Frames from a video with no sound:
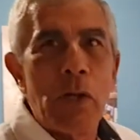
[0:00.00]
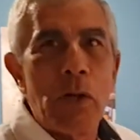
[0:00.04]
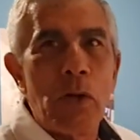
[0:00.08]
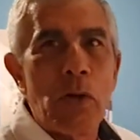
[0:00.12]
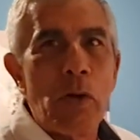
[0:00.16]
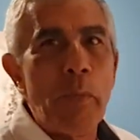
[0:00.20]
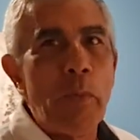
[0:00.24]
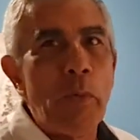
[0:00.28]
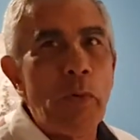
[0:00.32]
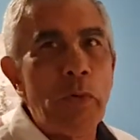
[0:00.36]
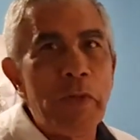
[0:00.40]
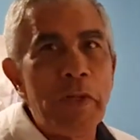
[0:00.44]

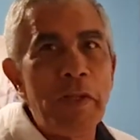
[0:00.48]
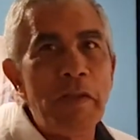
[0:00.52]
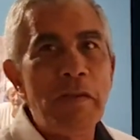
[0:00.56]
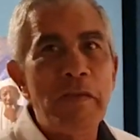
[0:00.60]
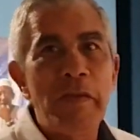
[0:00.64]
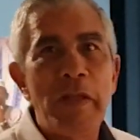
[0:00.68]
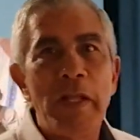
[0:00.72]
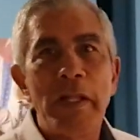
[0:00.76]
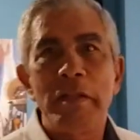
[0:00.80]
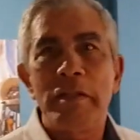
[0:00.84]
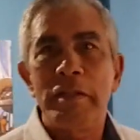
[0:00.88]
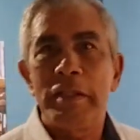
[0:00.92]
como
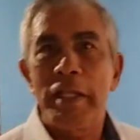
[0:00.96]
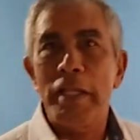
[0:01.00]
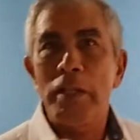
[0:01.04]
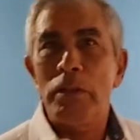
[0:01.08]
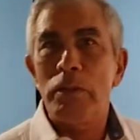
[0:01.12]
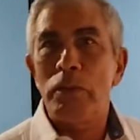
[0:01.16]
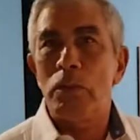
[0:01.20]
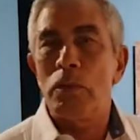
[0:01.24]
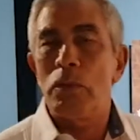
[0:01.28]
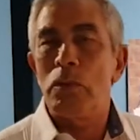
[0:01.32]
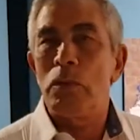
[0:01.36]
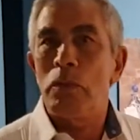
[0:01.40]
dice el
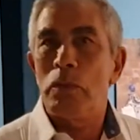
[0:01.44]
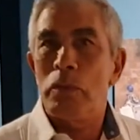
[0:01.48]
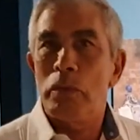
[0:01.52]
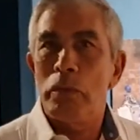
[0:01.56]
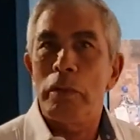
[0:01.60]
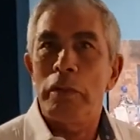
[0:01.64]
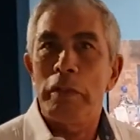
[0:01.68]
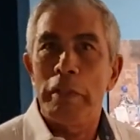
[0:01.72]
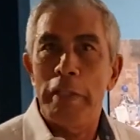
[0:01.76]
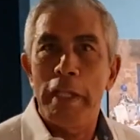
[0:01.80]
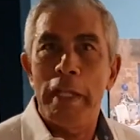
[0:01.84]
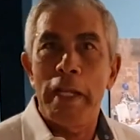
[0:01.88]
texto
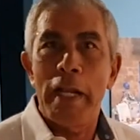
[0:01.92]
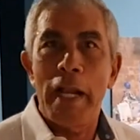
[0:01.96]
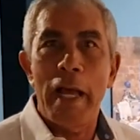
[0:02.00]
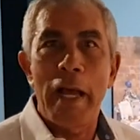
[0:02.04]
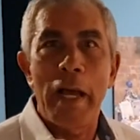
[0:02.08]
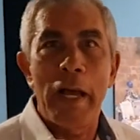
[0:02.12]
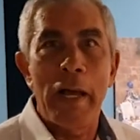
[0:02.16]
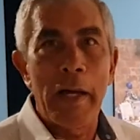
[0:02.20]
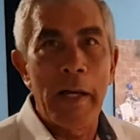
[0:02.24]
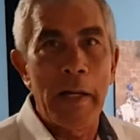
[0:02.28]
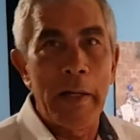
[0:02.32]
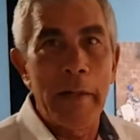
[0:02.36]
de
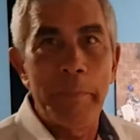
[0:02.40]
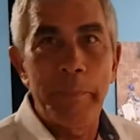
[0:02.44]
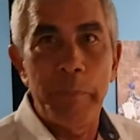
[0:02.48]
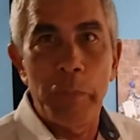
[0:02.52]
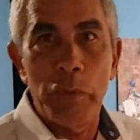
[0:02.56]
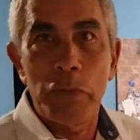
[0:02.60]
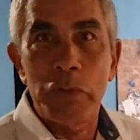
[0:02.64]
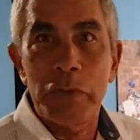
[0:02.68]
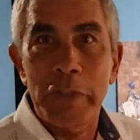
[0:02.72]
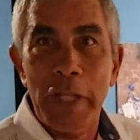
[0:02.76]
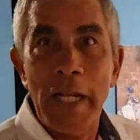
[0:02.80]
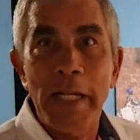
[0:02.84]
la
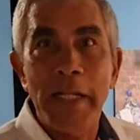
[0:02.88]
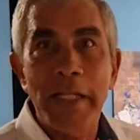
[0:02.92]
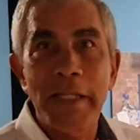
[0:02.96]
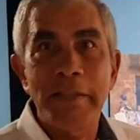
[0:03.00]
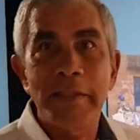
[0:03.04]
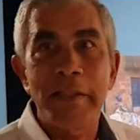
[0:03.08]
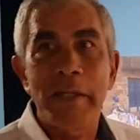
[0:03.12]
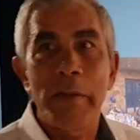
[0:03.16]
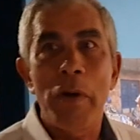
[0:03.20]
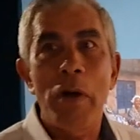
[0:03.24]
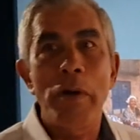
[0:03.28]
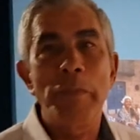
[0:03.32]
postal que
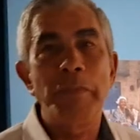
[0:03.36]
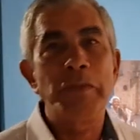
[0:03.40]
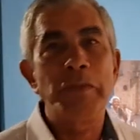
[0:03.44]
se va a